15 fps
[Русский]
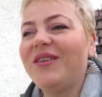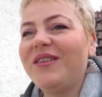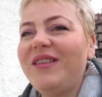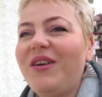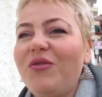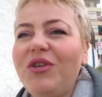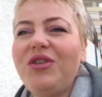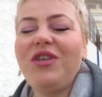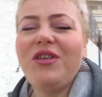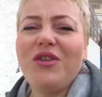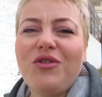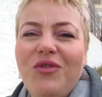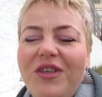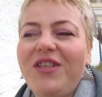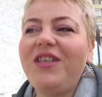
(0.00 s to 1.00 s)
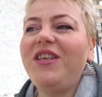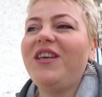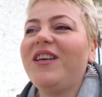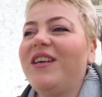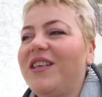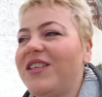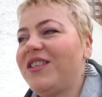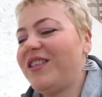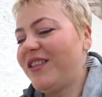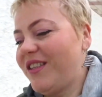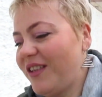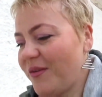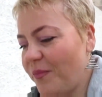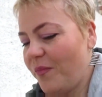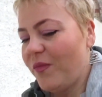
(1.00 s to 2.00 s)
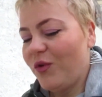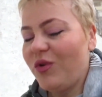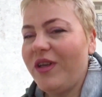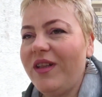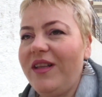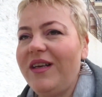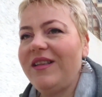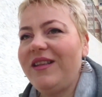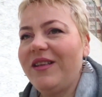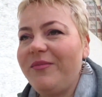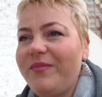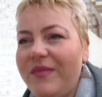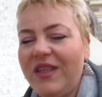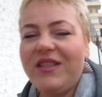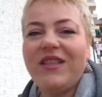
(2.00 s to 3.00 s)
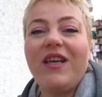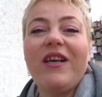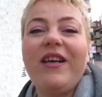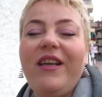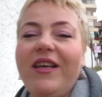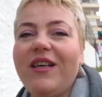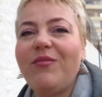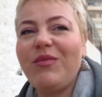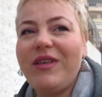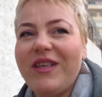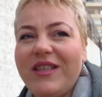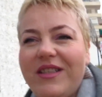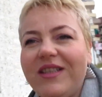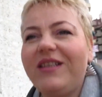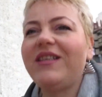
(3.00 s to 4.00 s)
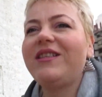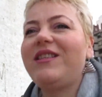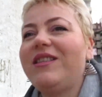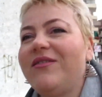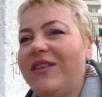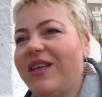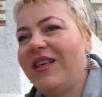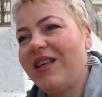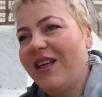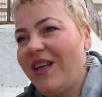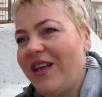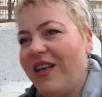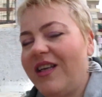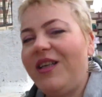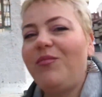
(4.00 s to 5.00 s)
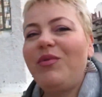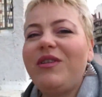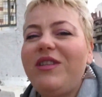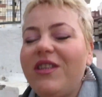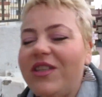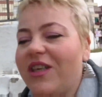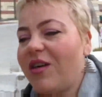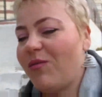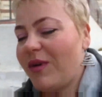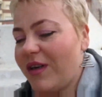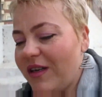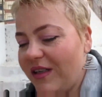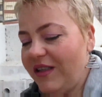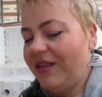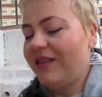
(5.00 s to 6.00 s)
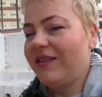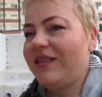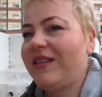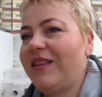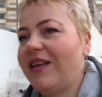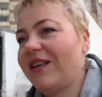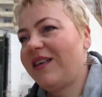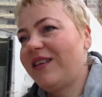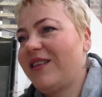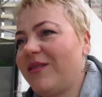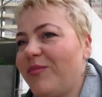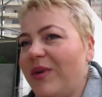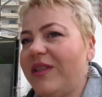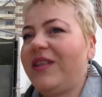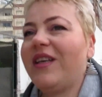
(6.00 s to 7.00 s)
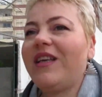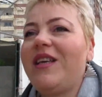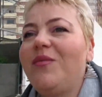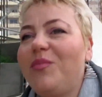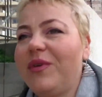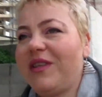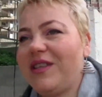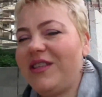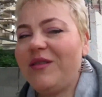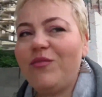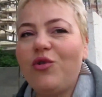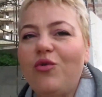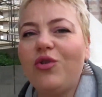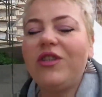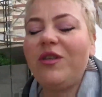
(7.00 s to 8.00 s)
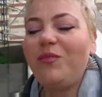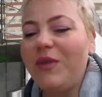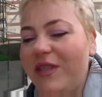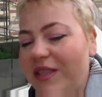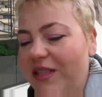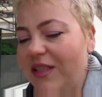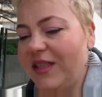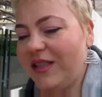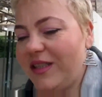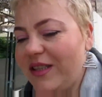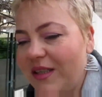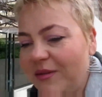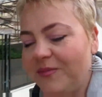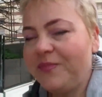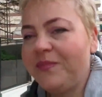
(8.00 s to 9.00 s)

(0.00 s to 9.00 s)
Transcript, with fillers: Такое ощущение, что они не крашены. Ну да ладно. Но с наклейками есть красивые ребятишкам. А так, вот такие поедем. Что ж теперь делать-то?